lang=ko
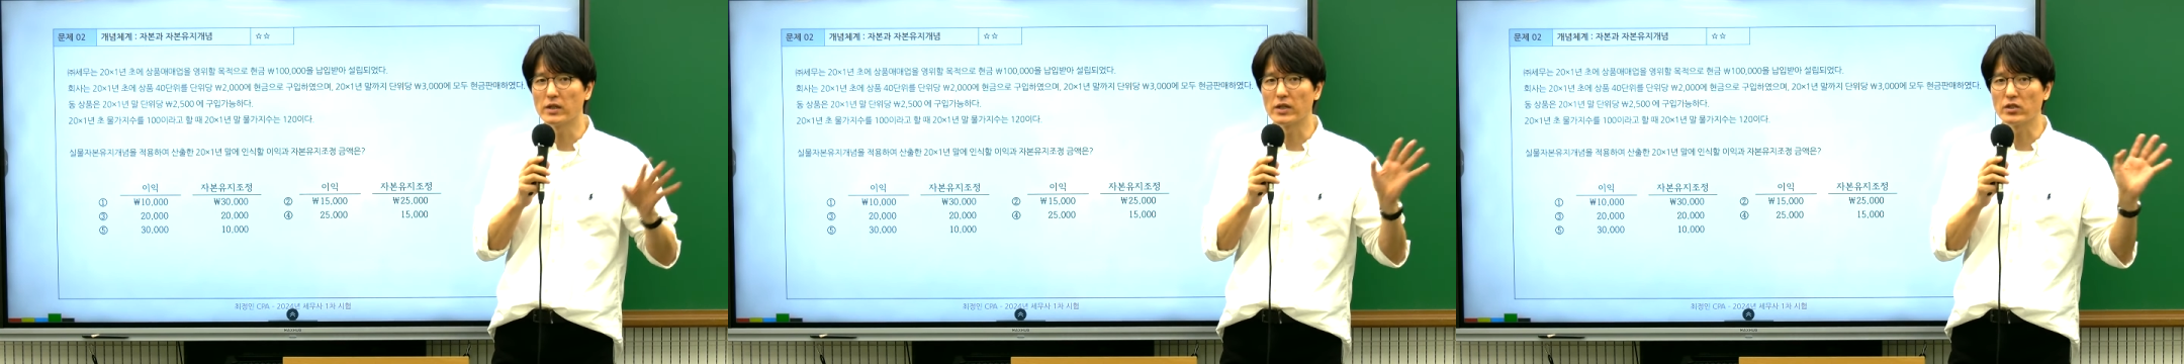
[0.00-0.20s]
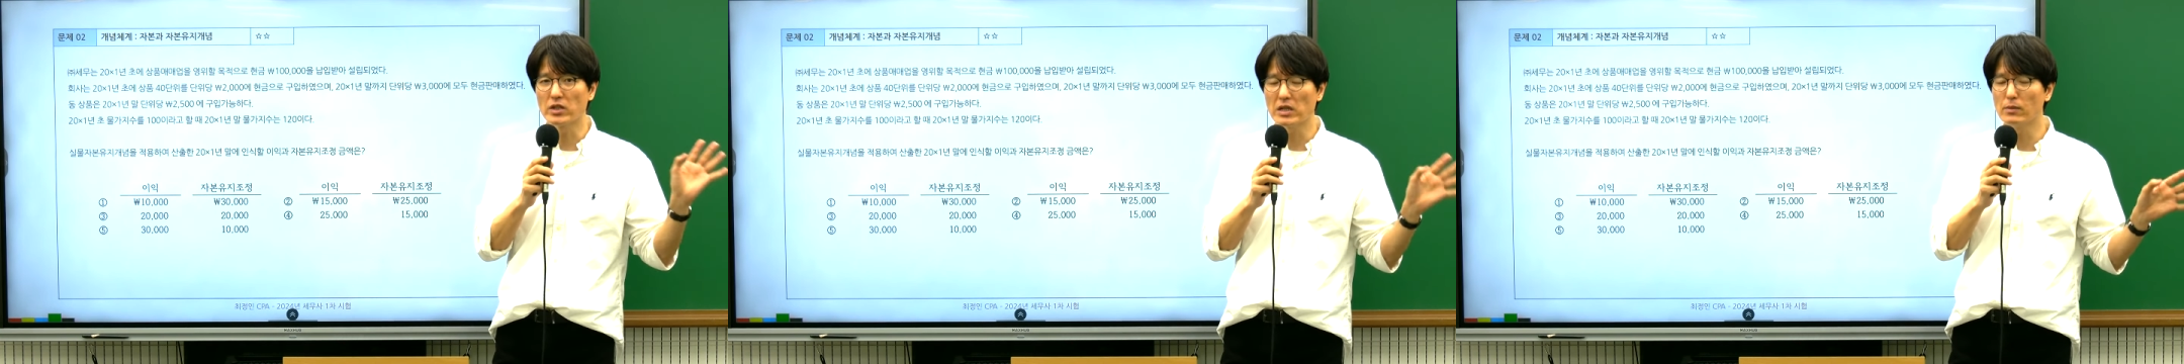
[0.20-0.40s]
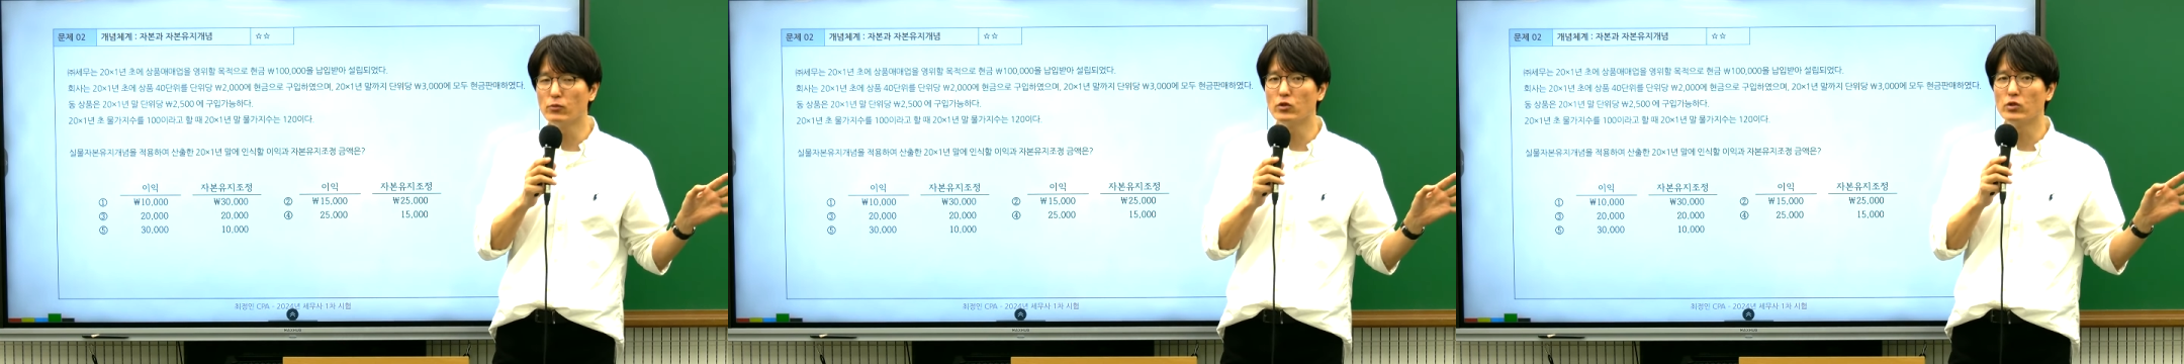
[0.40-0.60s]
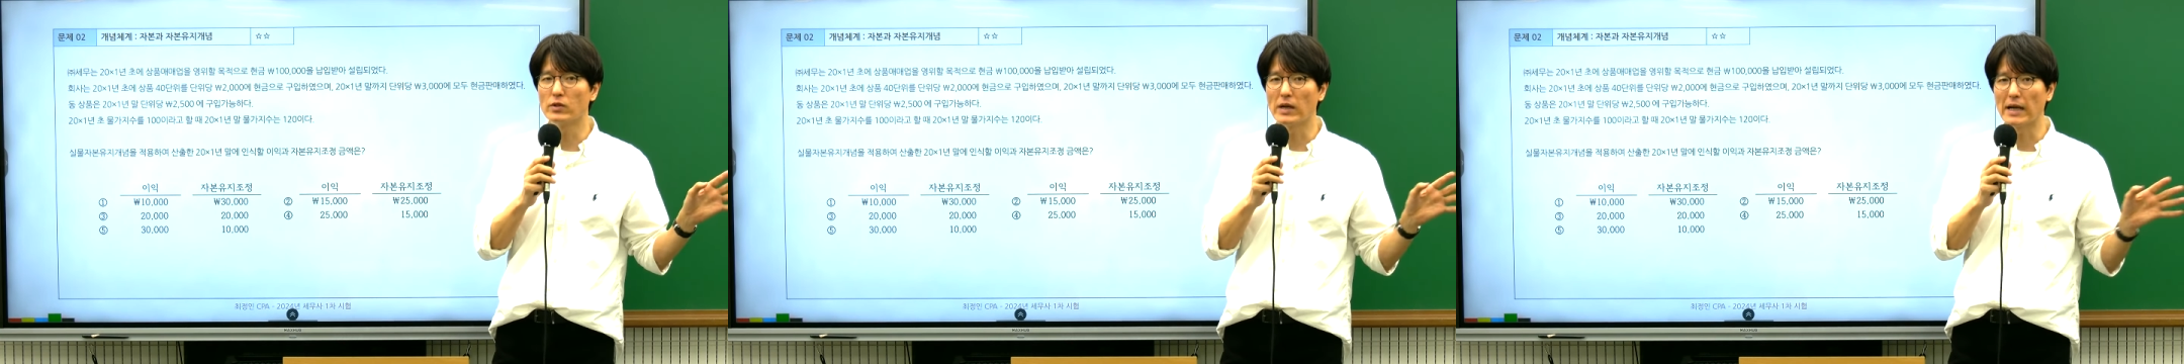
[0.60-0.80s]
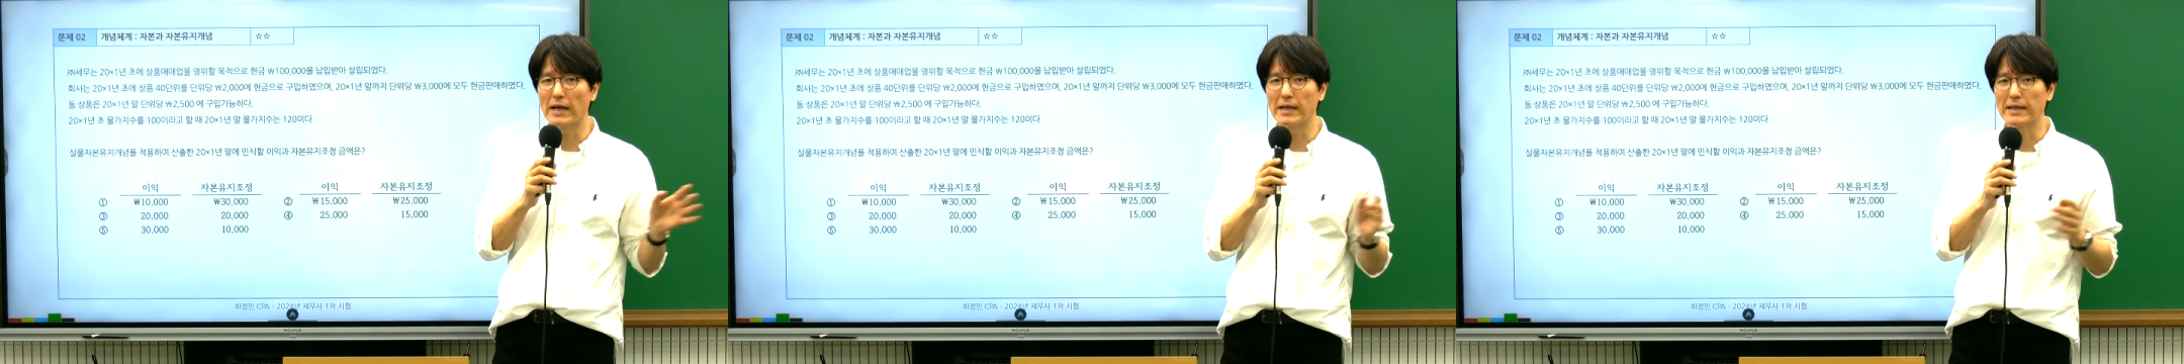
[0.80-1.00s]
그리고
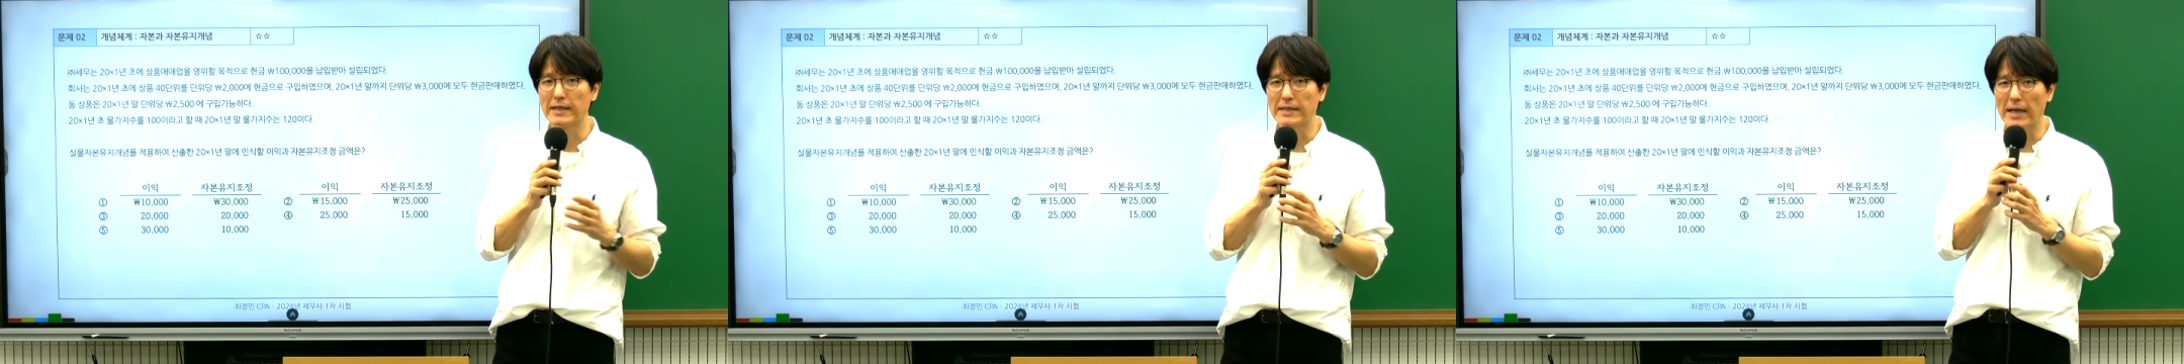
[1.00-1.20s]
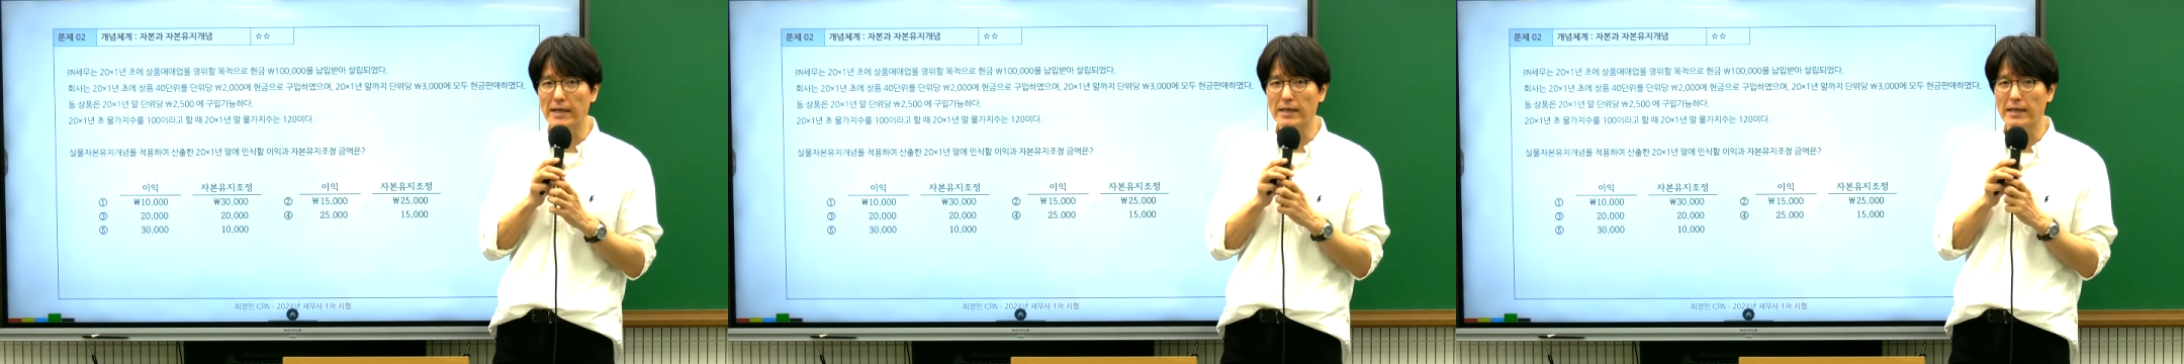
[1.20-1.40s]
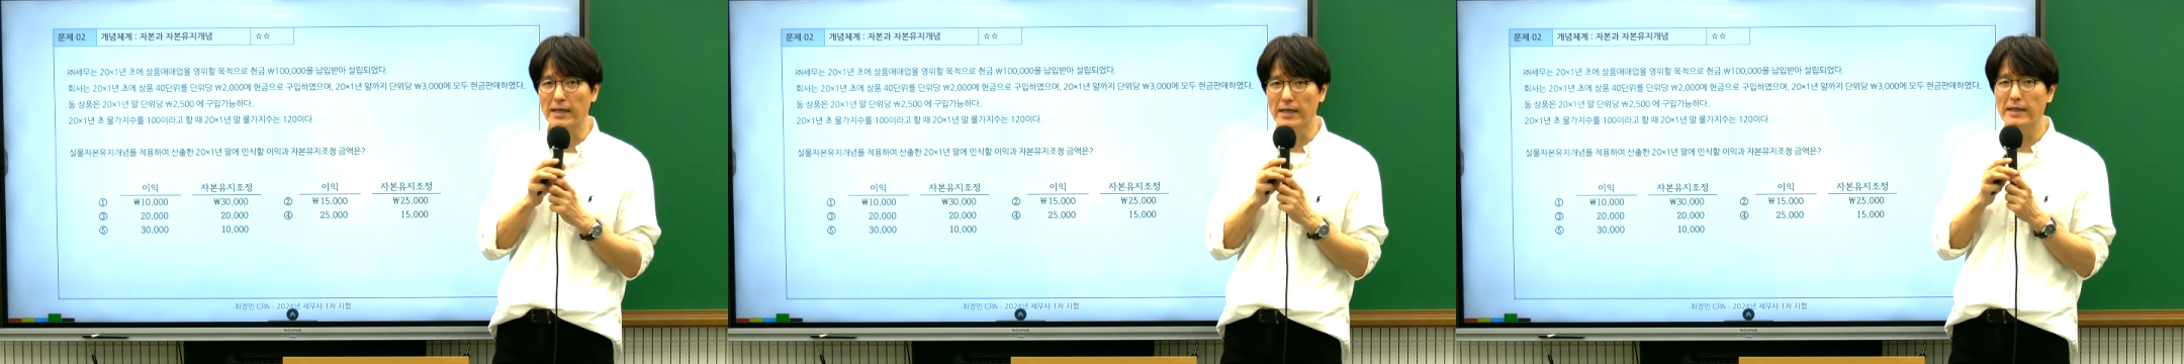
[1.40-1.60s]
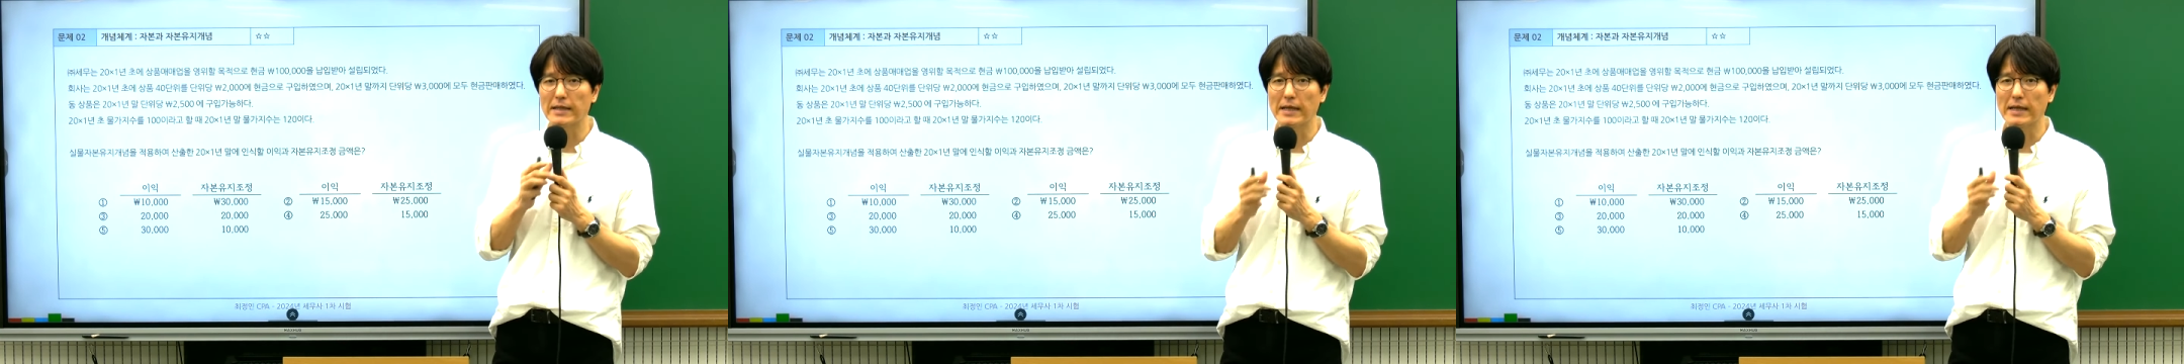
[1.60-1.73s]
실물과 관련된 사항이